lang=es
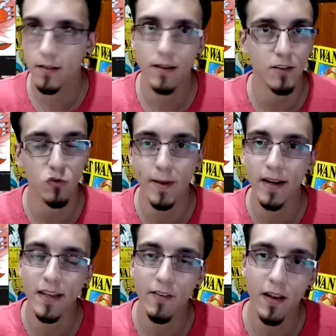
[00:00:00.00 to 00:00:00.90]
que supera
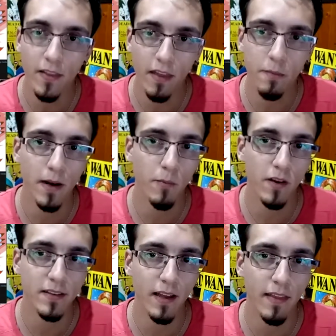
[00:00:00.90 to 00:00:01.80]
el nivel 10 para
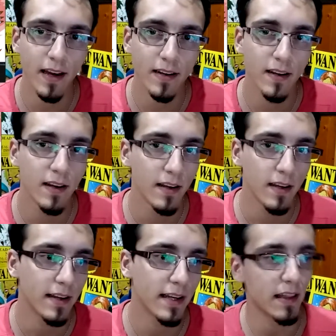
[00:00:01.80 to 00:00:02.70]
poder tradear,
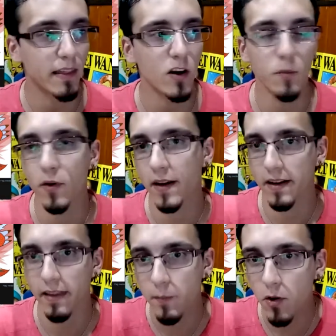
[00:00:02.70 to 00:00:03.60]
eh, te digo, pues
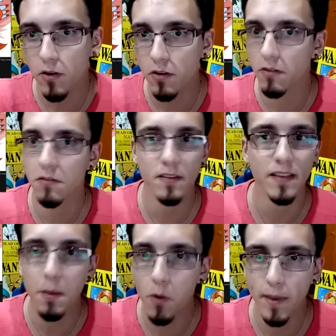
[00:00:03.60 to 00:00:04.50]
quedamos en
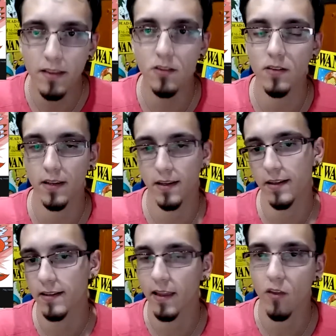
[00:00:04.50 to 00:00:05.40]
tal momento
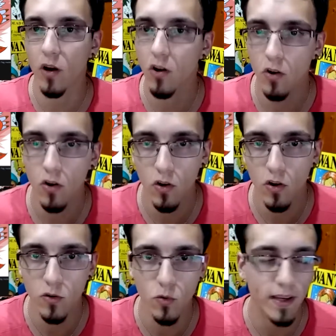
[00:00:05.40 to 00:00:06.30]
y te doy lo,
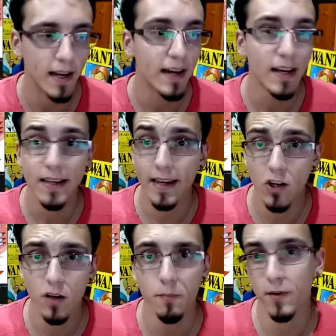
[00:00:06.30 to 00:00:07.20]
que tú quieras. Que
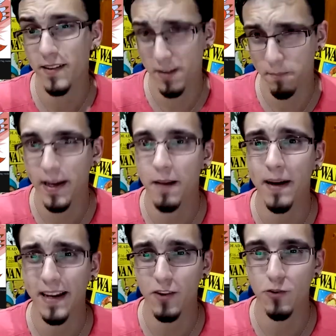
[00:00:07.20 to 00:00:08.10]
no, pues te esperas
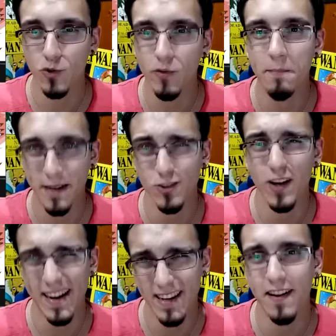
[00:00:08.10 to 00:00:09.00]
para que yo suba el
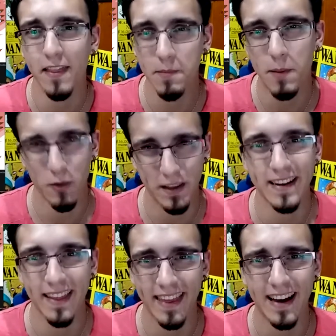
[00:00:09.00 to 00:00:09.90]
personaje a nivel 10 para poder
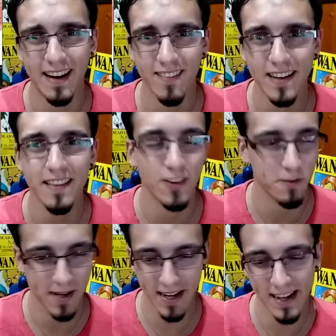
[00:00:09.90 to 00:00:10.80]
tradear, ¿vale? De todas
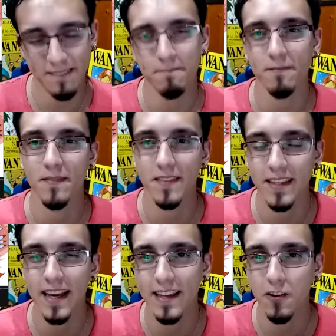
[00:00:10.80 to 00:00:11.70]
maneras, mm,
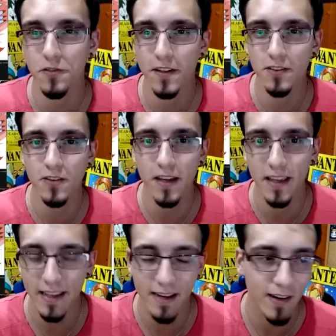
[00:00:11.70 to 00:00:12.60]
ya te contesto
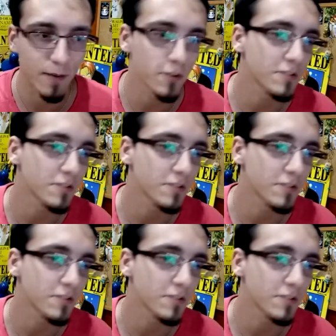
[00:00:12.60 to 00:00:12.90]
y ya hablamos.